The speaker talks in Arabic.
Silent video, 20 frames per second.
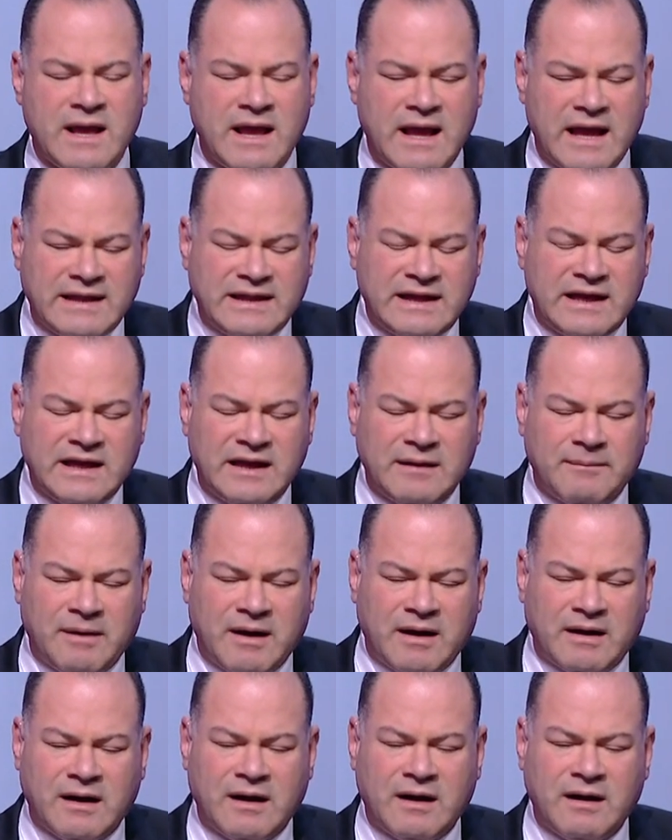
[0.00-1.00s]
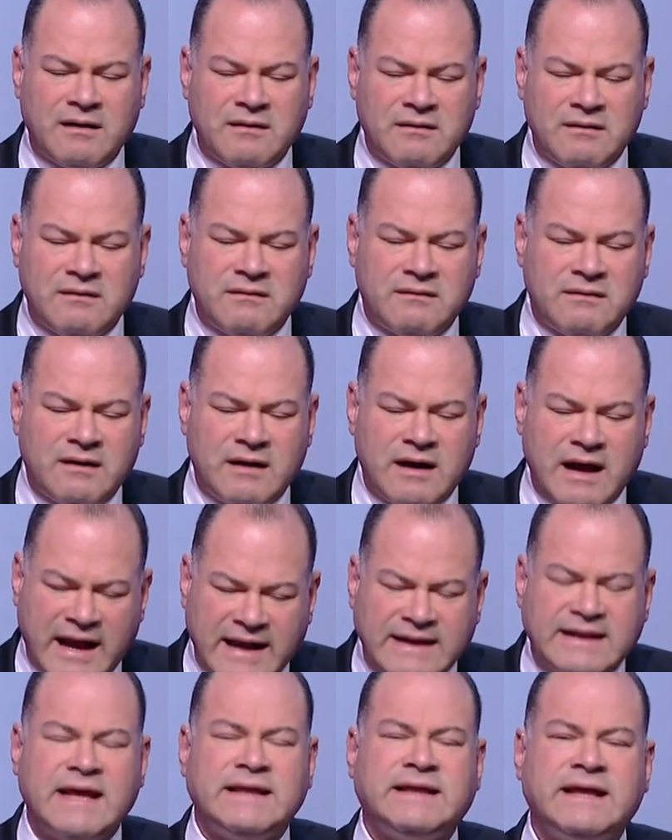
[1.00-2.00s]
هذه العبارة
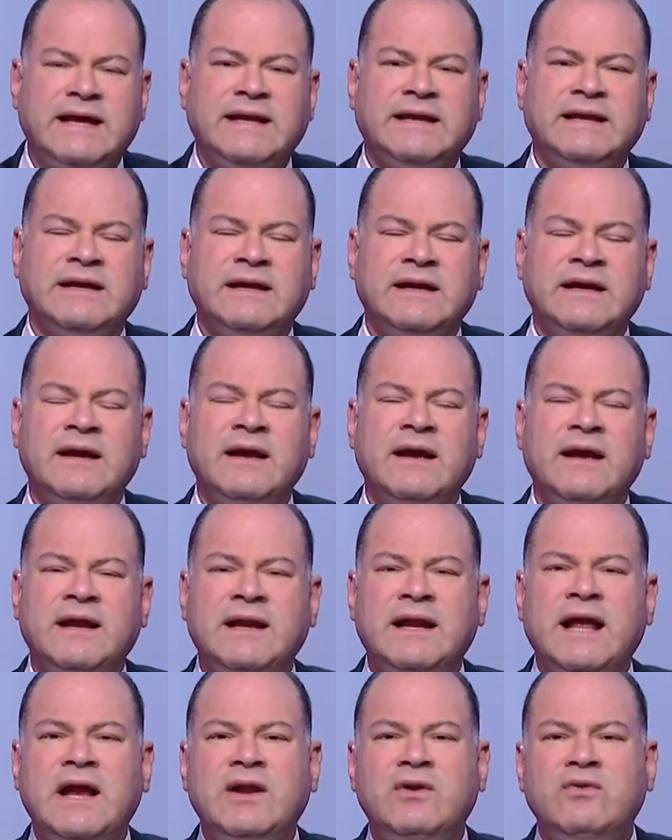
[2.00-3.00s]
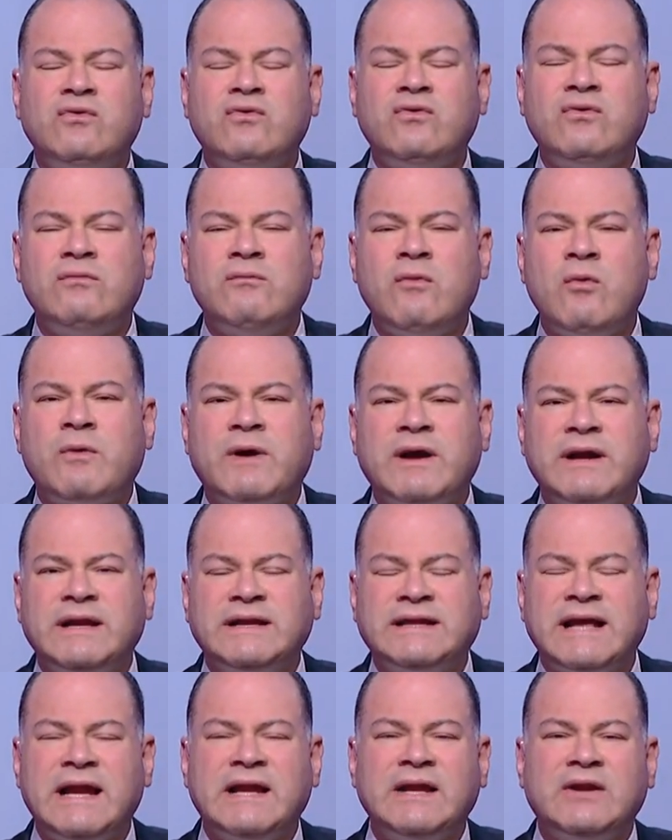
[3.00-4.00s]
هعيدها تاني لأنه ممكن
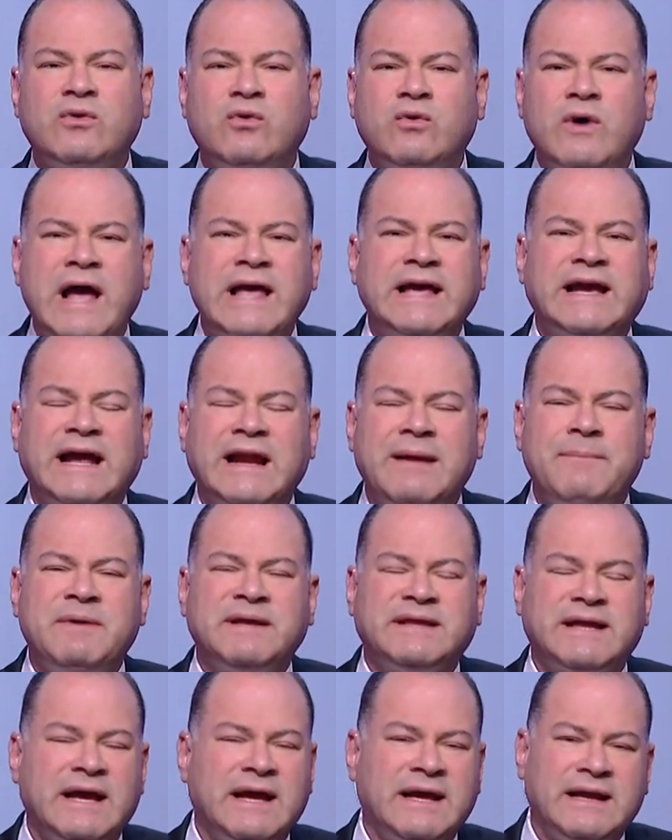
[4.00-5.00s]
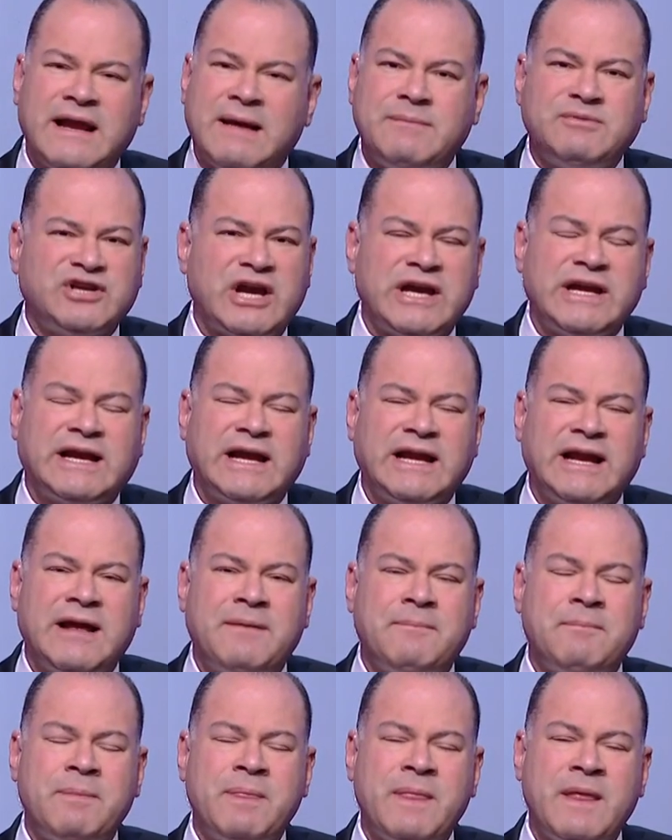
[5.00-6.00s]
يتقال أنه أي كلام بيتقال لا مش أي
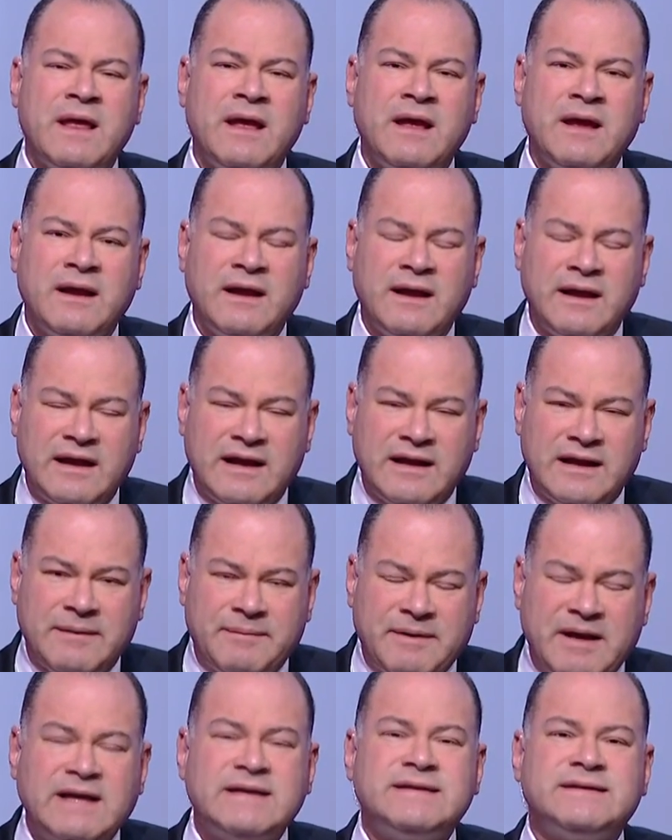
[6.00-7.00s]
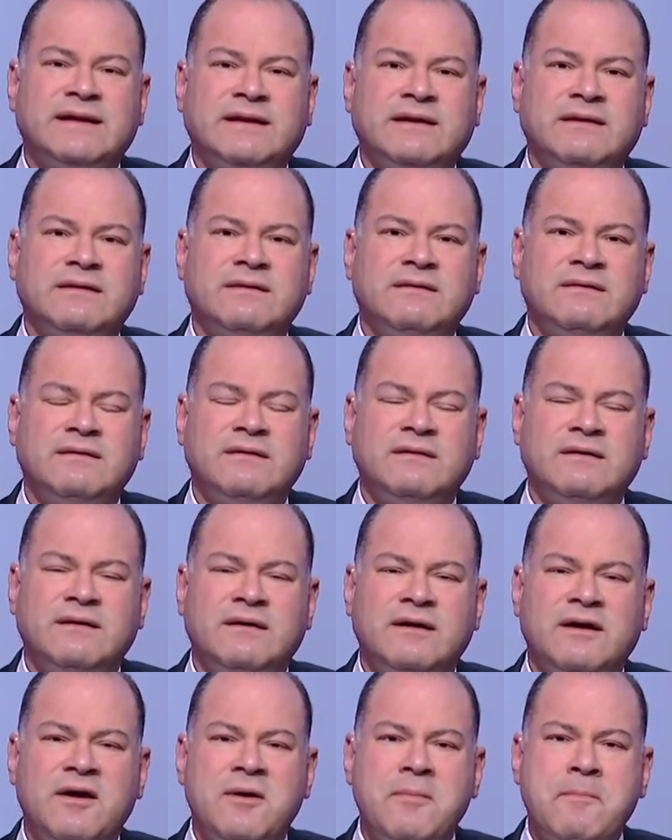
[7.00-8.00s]
كلام اللي بيحصل
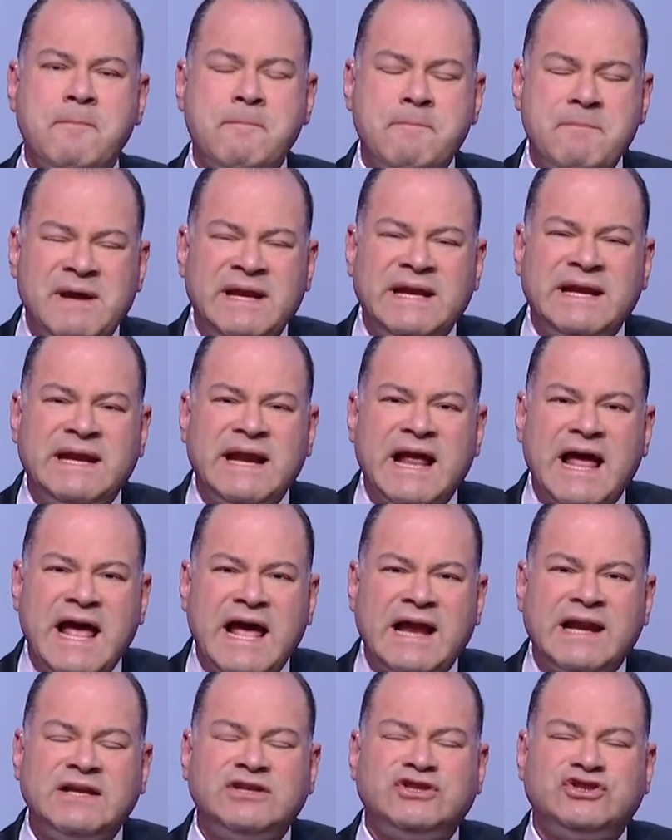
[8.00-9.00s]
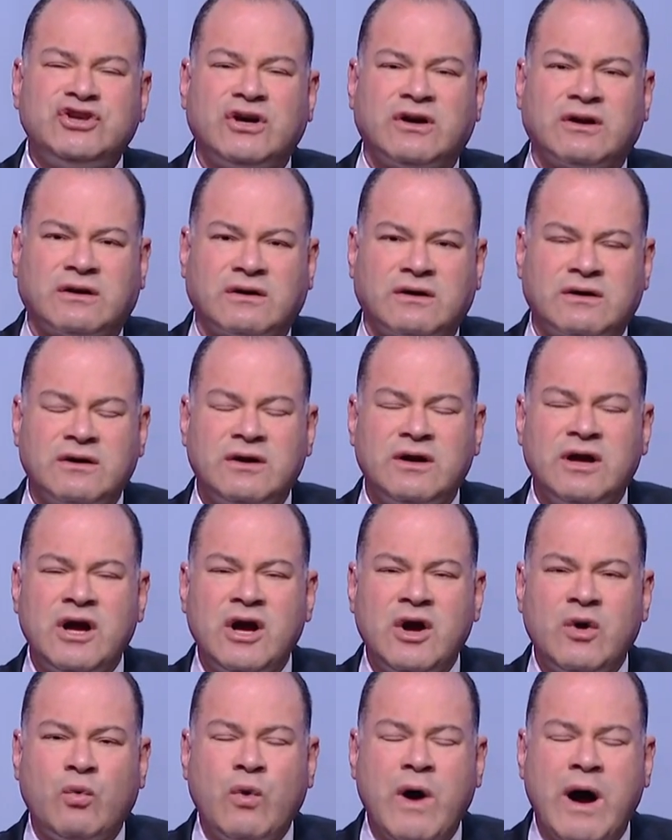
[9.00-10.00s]
من أهل الشر
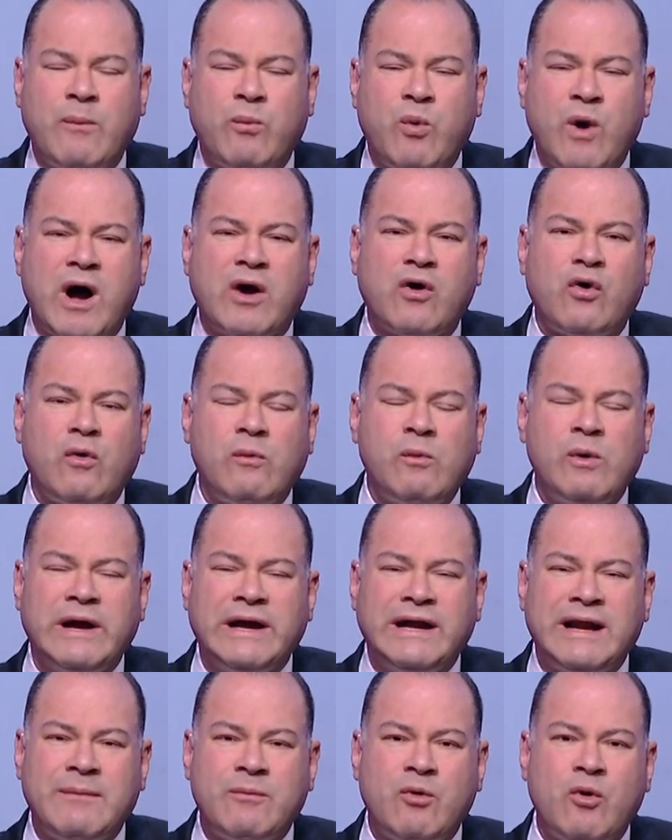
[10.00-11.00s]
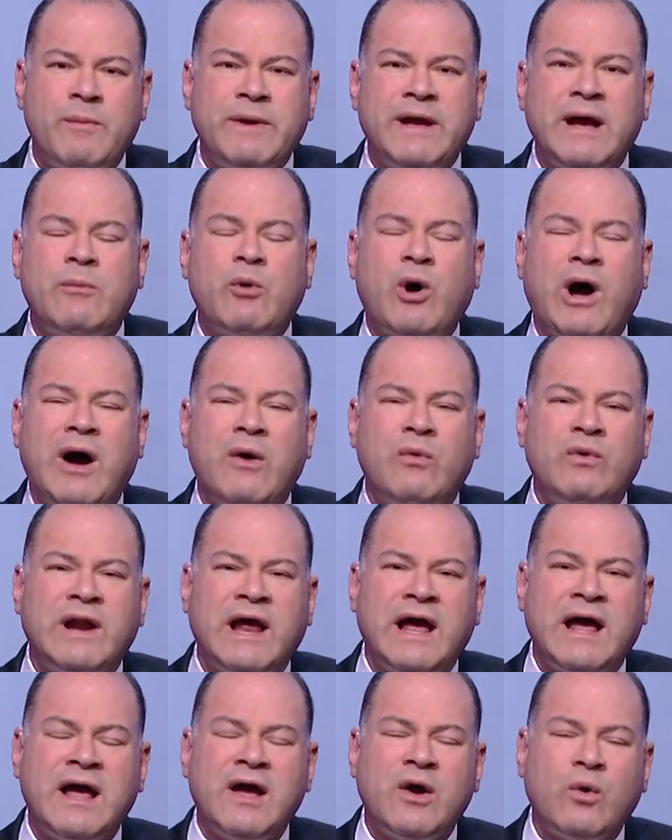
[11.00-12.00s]
وأبواقهم وإعلامهم هي
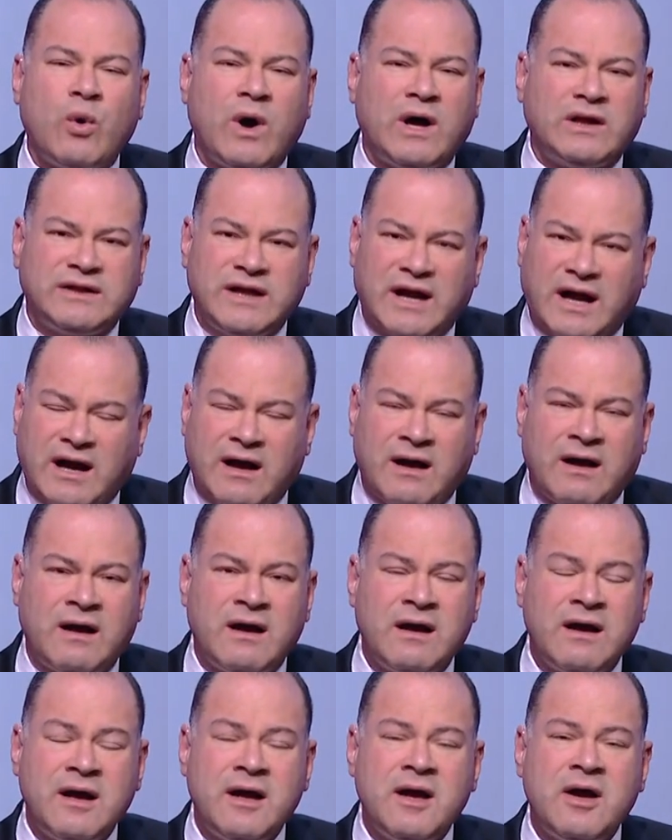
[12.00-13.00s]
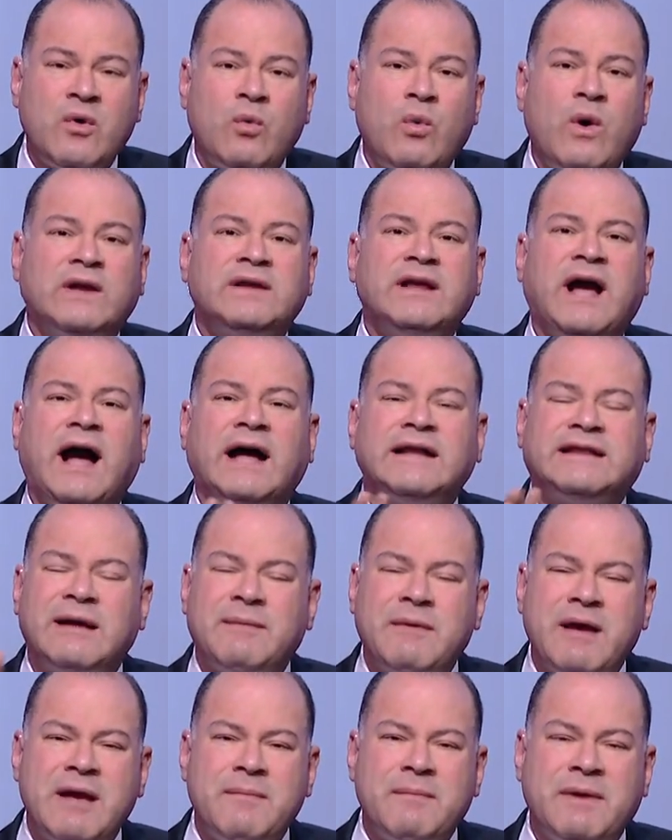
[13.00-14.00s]
محاولة واضحة واضحة
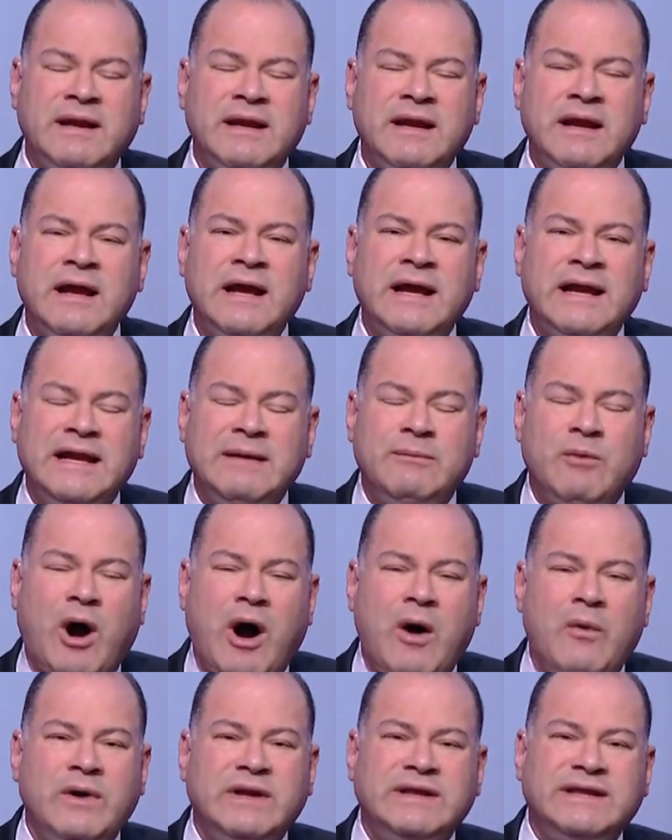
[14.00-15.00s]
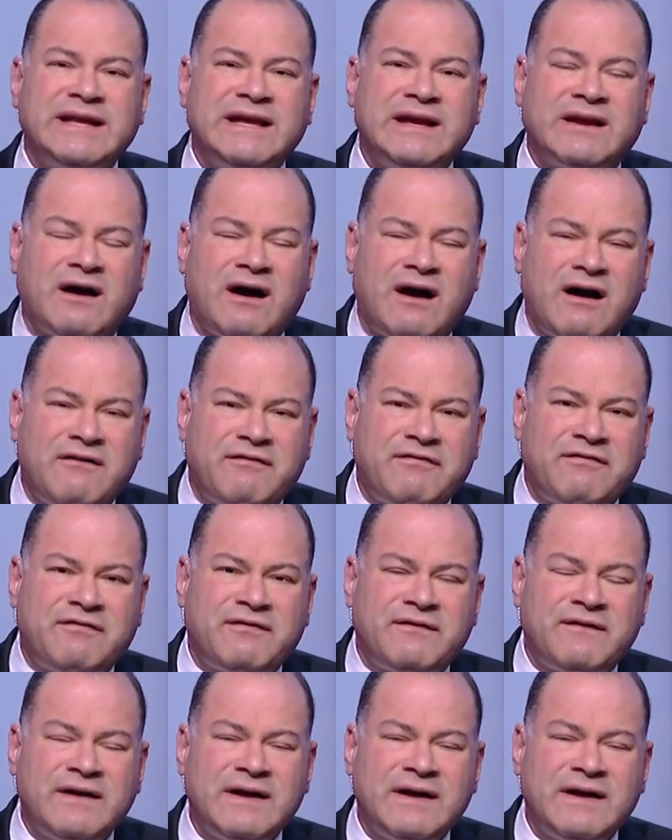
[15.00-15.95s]
تماما لمحاولة إيقاف